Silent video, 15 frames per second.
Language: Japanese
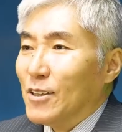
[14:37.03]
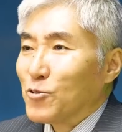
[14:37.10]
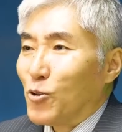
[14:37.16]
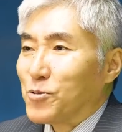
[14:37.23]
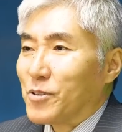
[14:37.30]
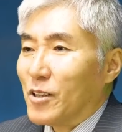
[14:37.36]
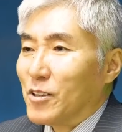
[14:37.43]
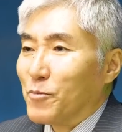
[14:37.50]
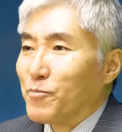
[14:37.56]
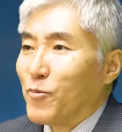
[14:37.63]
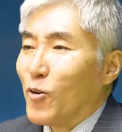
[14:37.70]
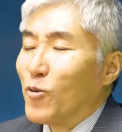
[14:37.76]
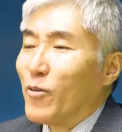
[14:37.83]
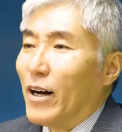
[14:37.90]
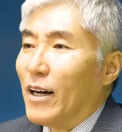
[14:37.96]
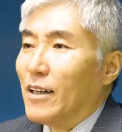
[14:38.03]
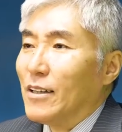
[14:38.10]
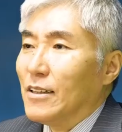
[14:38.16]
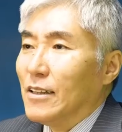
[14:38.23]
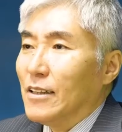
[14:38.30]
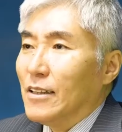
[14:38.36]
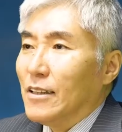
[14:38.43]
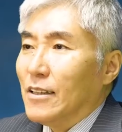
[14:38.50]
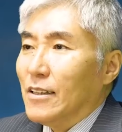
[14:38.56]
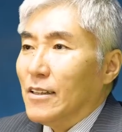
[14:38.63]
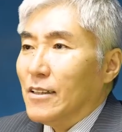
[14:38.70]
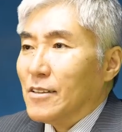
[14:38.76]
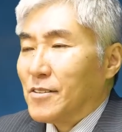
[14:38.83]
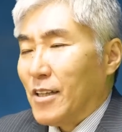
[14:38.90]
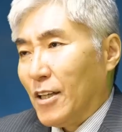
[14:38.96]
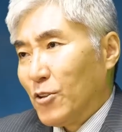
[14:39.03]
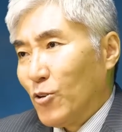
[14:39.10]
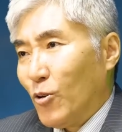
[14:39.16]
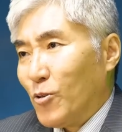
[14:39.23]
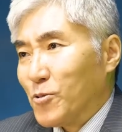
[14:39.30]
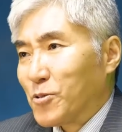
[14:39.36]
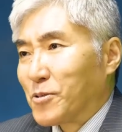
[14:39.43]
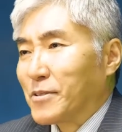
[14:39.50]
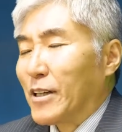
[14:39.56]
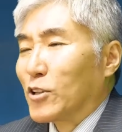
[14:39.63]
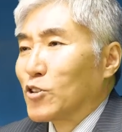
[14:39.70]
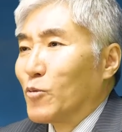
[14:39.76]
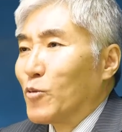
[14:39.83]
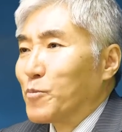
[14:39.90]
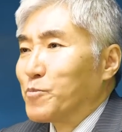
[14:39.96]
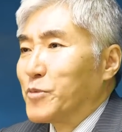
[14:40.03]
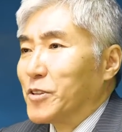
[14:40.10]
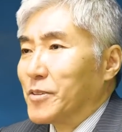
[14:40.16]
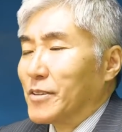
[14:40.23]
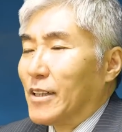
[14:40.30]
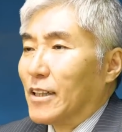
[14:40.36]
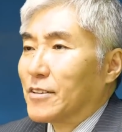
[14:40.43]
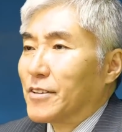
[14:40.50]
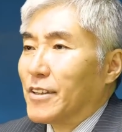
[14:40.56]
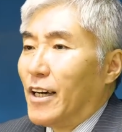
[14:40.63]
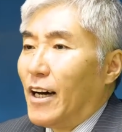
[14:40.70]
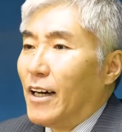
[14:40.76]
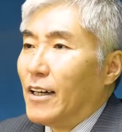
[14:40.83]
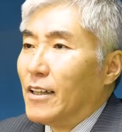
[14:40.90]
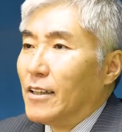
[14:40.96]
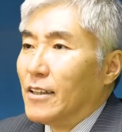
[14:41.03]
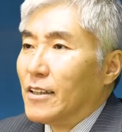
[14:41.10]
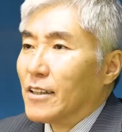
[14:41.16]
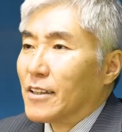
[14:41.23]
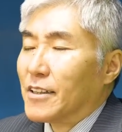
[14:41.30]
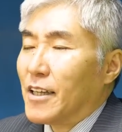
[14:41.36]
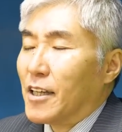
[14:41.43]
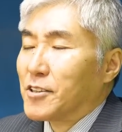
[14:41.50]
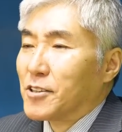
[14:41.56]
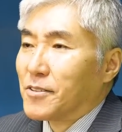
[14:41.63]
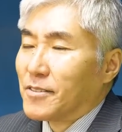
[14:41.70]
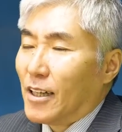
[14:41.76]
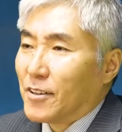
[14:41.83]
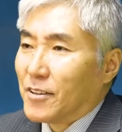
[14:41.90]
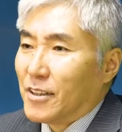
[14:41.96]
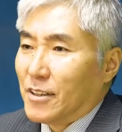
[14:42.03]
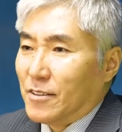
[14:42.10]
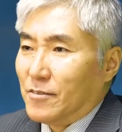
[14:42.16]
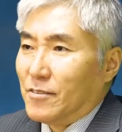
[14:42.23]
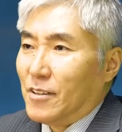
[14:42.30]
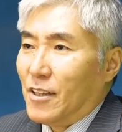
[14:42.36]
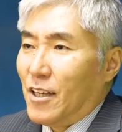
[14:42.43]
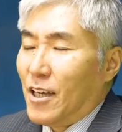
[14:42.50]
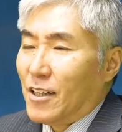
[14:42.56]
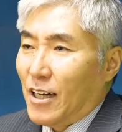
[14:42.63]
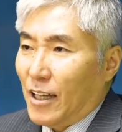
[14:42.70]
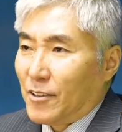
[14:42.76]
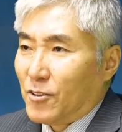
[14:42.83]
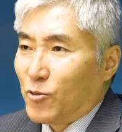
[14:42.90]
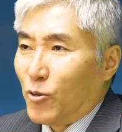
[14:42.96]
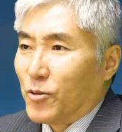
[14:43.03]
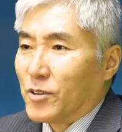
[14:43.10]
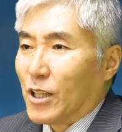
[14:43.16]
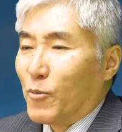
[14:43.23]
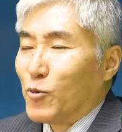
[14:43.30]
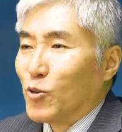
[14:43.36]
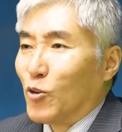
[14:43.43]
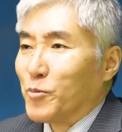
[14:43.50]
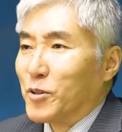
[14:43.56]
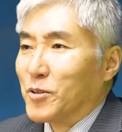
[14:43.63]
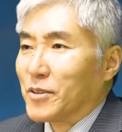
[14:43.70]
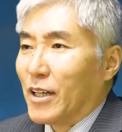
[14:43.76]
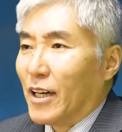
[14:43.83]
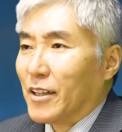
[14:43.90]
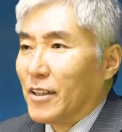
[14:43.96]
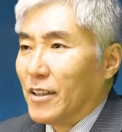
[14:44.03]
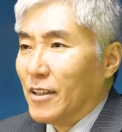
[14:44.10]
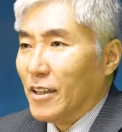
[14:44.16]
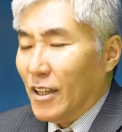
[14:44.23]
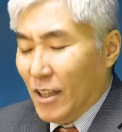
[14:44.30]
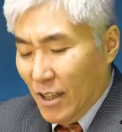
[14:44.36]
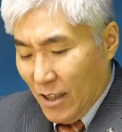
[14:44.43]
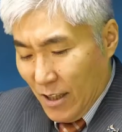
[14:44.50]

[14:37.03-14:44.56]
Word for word: そして日本は戦後少なくとも文学や芸術作品映画といったものを見る限り